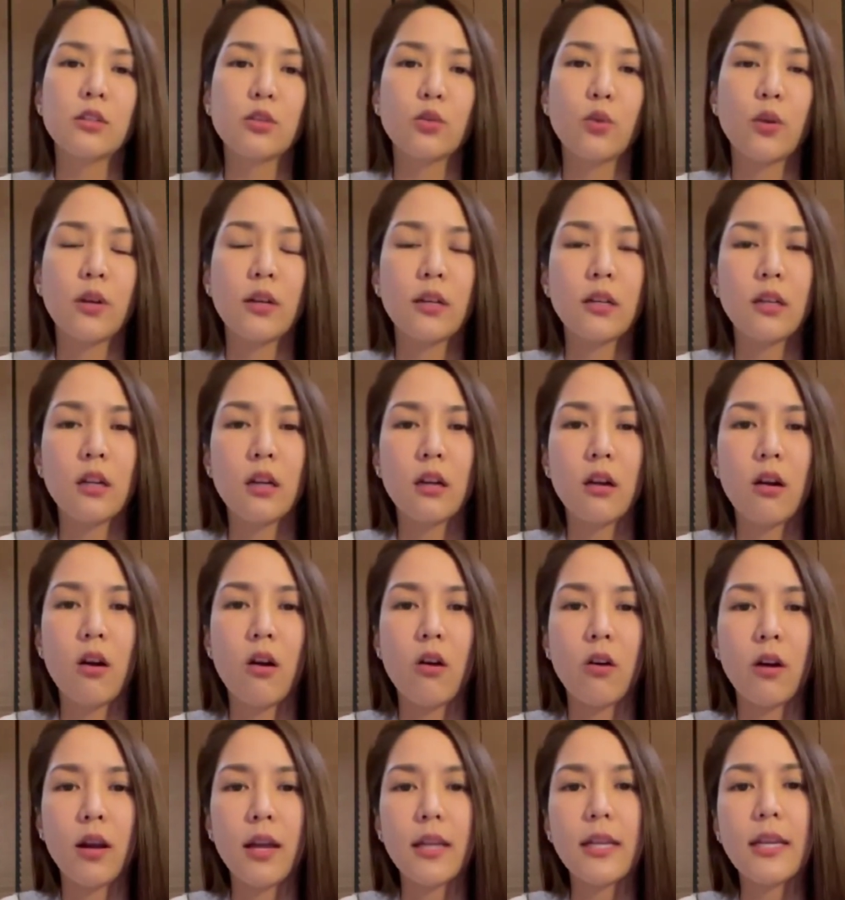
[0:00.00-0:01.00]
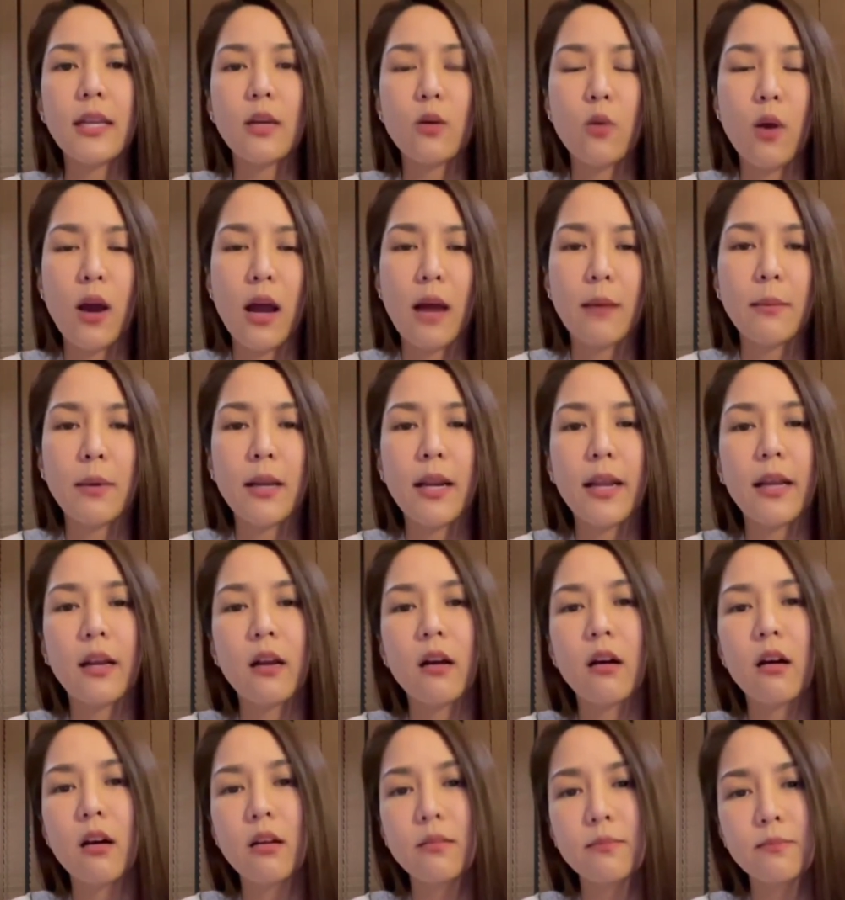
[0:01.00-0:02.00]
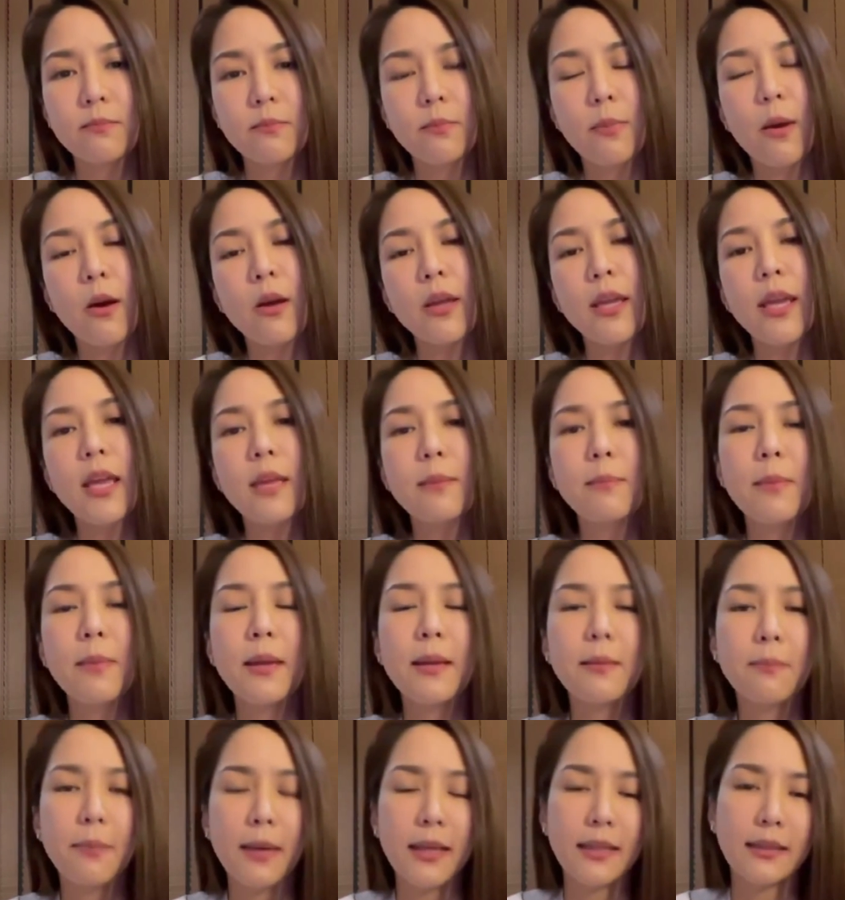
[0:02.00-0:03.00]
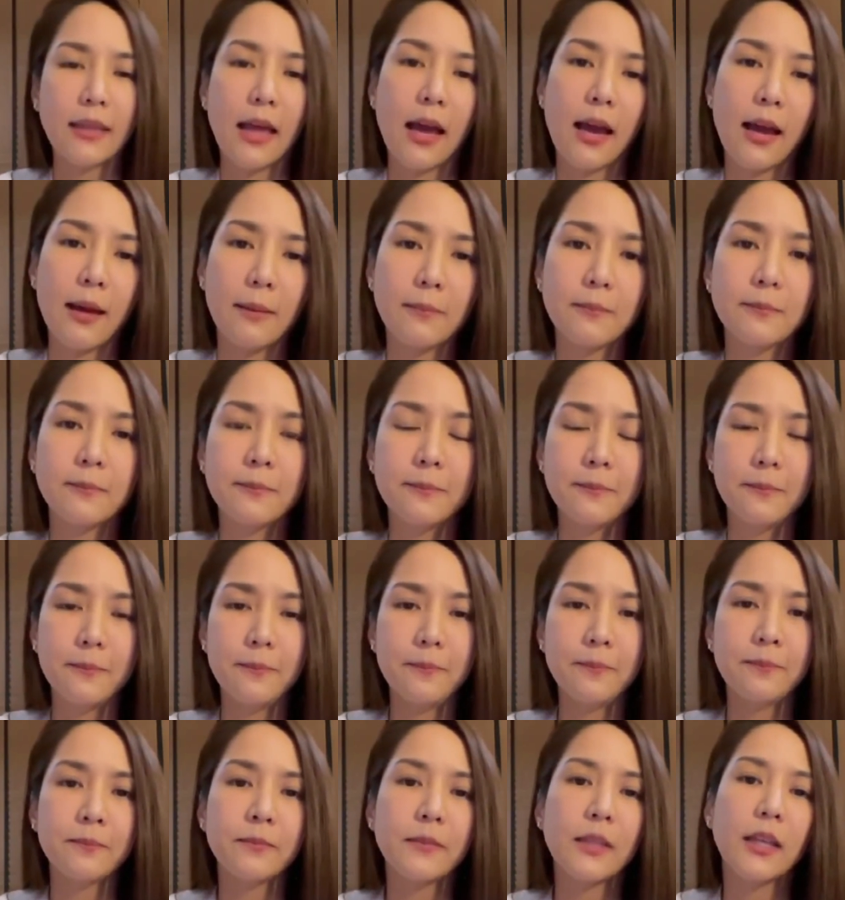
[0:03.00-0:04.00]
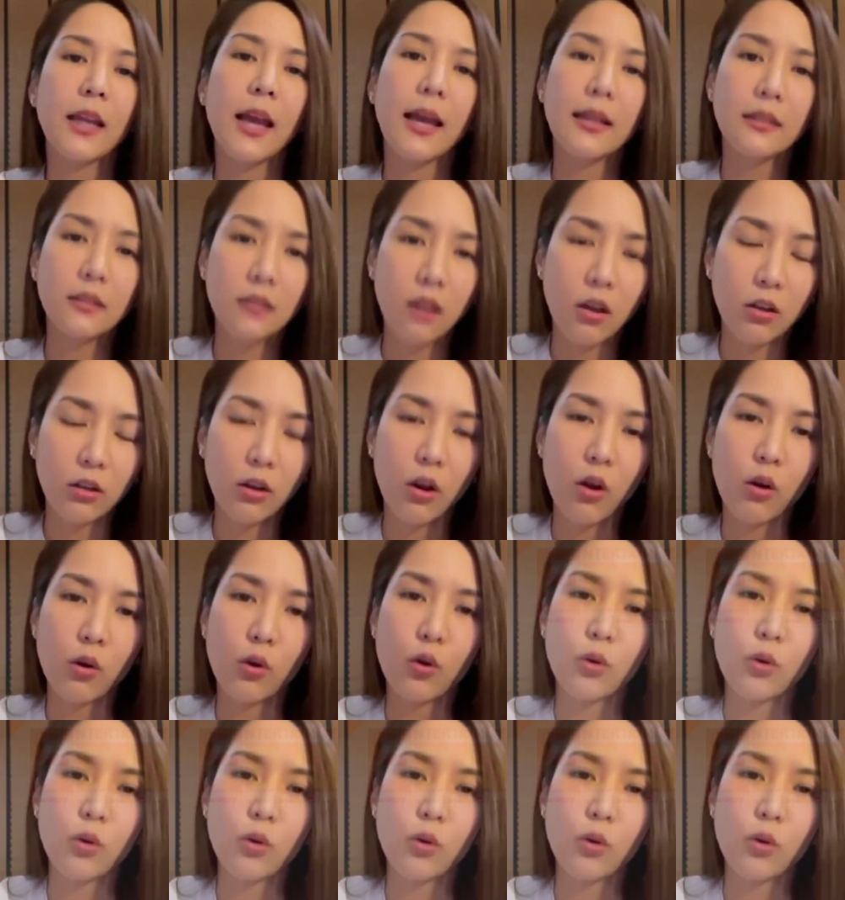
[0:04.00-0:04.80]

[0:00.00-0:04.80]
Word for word: ส่วนเรื่องของคดีความอะไรก็ปล่อยให้เป็นไปตามขั้นตอนของ